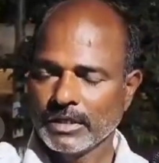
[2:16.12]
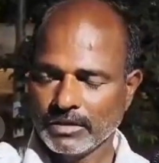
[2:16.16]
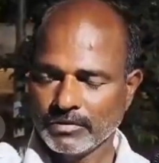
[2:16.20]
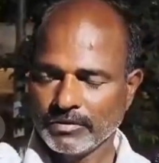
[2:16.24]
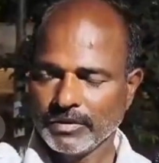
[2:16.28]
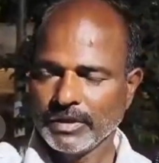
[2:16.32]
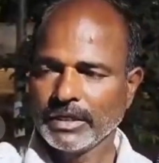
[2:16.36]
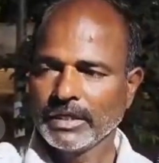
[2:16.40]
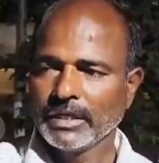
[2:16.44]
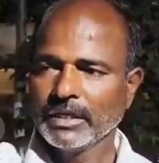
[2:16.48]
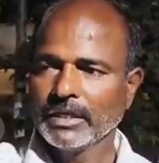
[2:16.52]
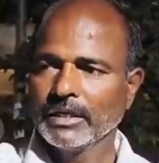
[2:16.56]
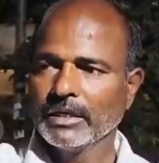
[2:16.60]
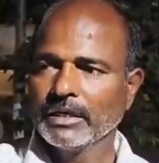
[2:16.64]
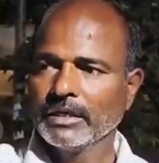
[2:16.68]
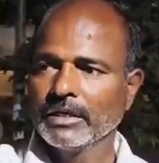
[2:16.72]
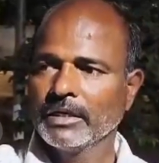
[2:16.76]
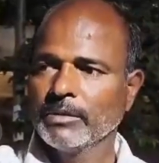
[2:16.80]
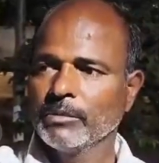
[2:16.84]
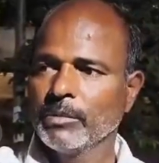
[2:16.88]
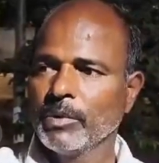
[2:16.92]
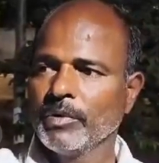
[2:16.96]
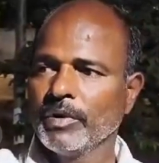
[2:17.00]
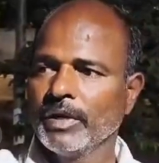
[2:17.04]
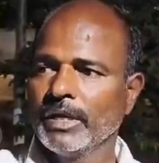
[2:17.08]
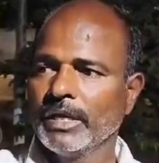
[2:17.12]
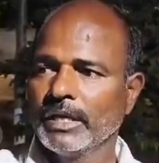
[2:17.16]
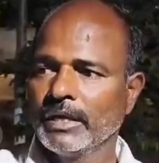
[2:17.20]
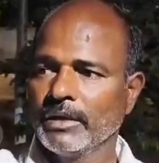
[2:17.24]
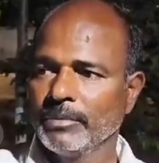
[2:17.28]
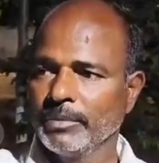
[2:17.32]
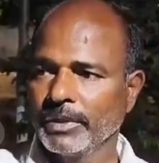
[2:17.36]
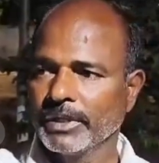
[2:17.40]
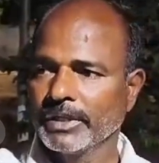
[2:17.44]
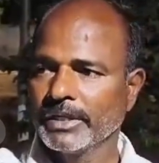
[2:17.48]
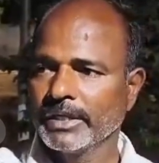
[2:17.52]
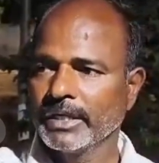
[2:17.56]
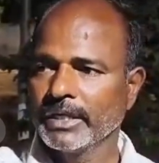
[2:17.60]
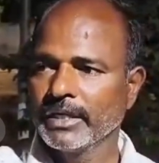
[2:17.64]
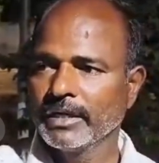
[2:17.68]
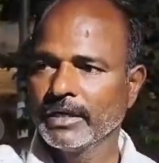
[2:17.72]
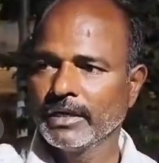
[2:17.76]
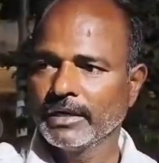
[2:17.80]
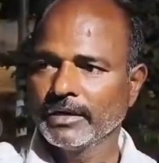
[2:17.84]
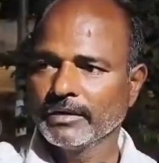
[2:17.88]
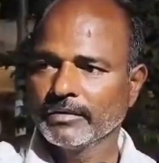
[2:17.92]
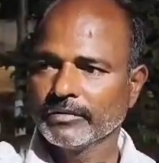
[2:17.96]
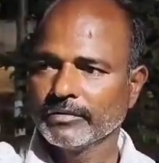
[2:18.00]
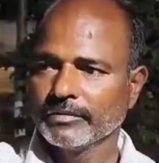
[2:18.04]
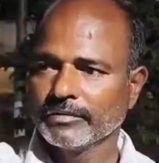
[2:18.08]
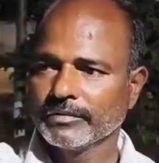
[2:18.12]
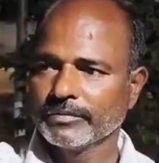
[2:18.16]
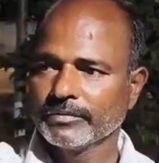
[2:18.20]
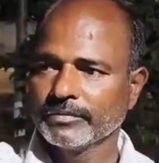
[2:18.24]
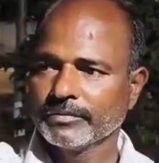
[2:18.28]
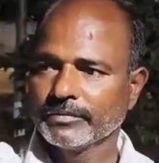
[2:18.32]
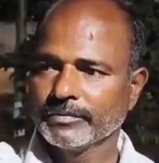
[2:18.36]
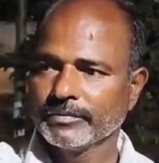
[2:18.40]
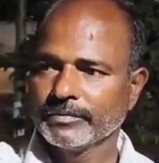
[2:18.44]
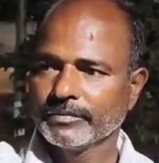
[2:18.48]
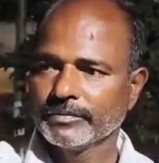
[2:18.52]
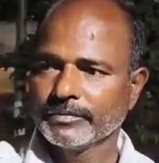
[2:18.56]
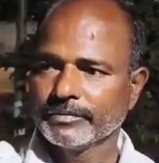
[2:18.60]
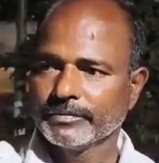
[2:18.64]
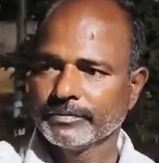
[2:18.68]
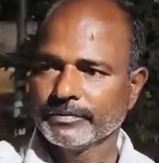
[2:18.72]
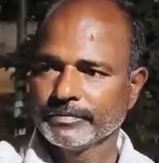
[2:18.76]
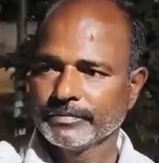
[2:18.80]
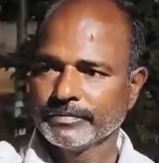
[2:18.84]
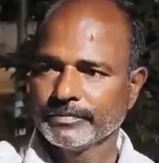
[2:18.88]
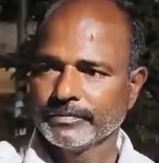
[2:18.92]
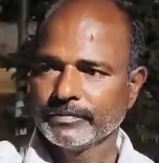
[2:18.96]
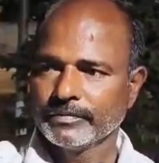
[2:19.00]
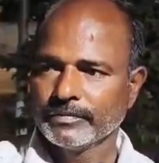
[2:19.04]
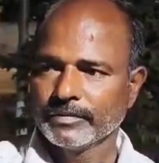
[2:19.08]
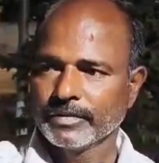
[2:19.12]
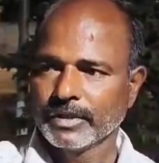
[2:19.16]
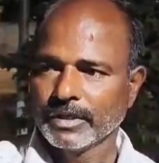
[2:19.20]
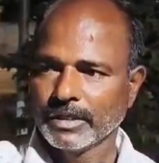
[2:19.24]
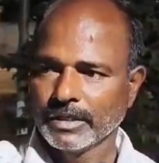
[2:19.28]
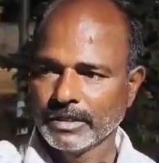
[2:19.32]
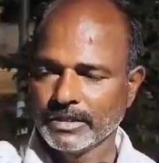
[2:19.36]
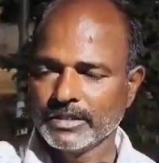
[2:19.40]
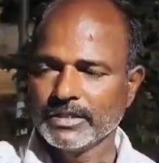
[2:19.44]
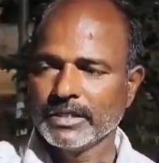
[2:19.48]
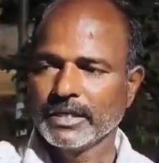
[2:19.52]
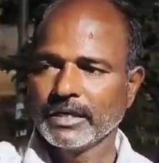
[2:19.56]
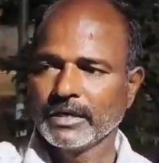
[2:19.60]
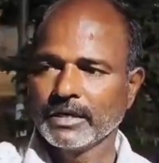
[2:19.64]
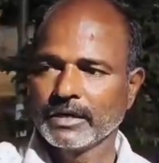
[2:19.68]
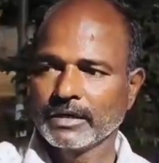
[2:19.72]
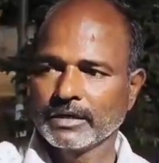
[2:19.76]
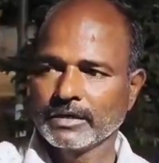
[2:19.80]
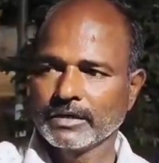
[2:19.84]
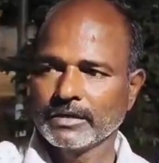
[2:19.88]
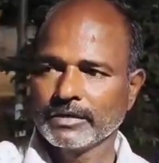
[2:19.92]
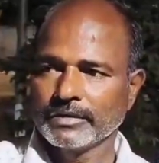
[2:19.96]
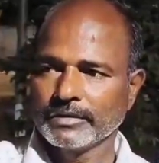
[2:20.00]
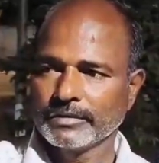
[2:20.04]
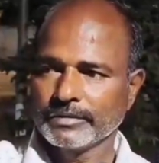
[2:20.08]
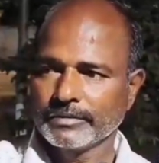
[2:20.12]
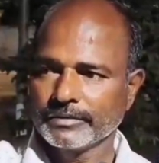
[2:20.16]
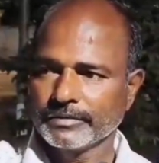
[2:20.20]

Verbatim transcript: కానీ ఇంకా ఎనభై వేలు ఇవ్వాలి ఇప్పటికి ఏనేలే ఇది జరిగిన కథ